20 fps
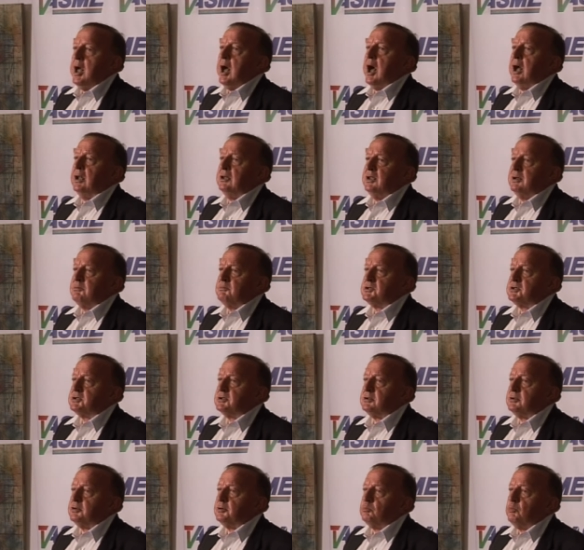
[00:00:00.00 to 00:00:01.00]
a
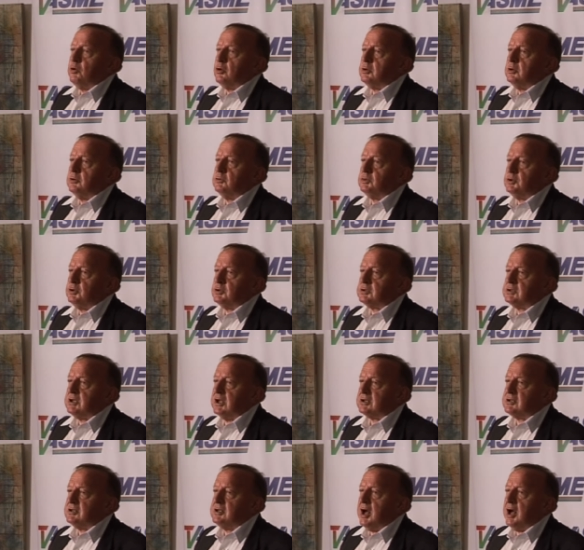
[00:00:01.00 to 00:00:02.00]
Niemcy do, mogą
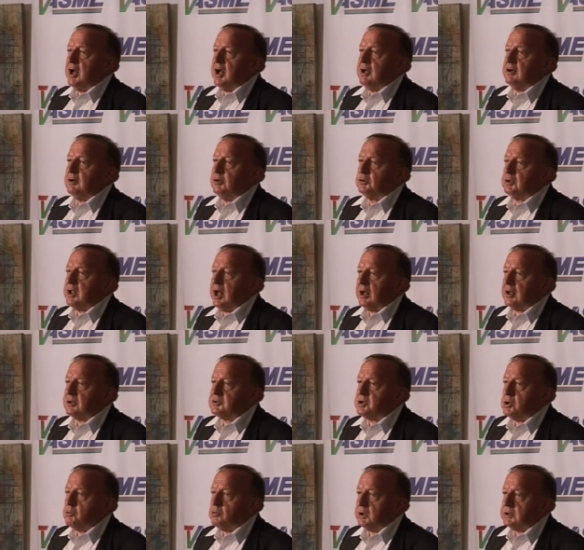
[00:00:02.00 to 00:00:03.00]
dostać na
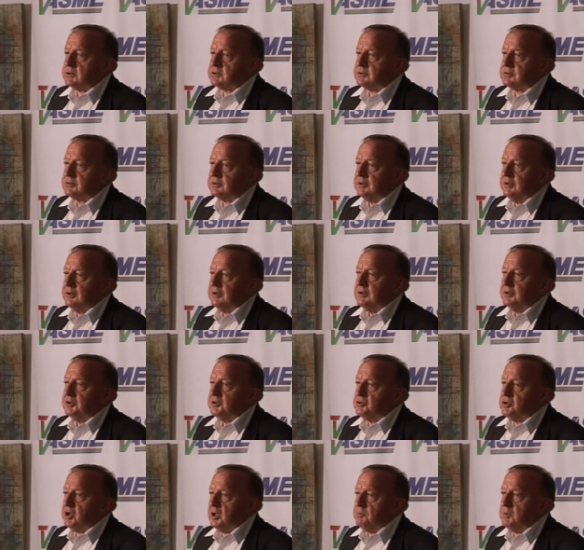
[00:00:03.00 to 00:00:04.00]
otarcie łez
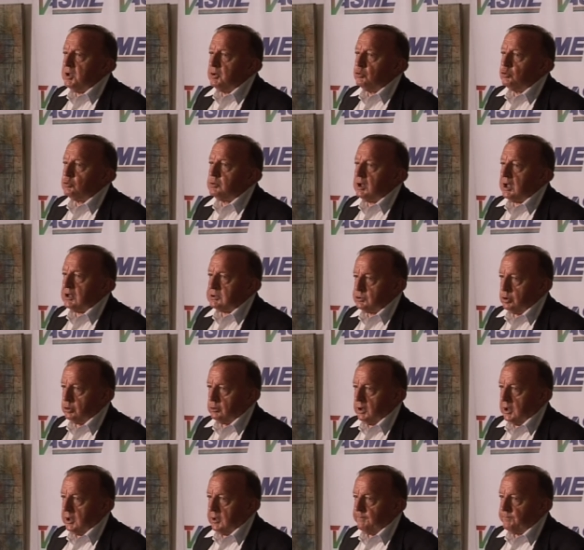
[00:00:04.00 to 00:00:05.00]
ziemie
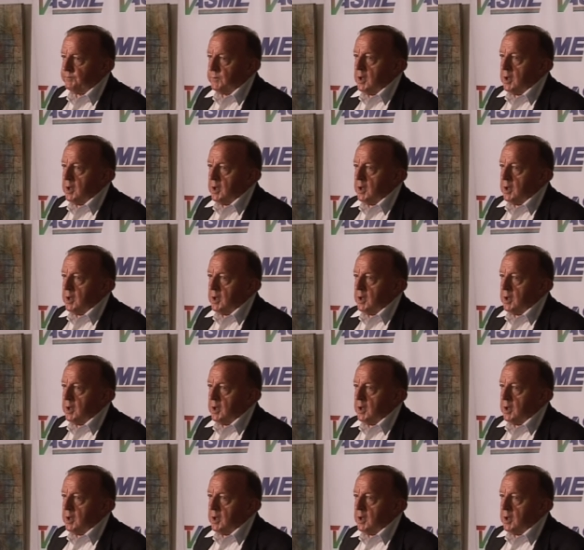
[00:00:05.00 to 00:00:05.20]
utracone.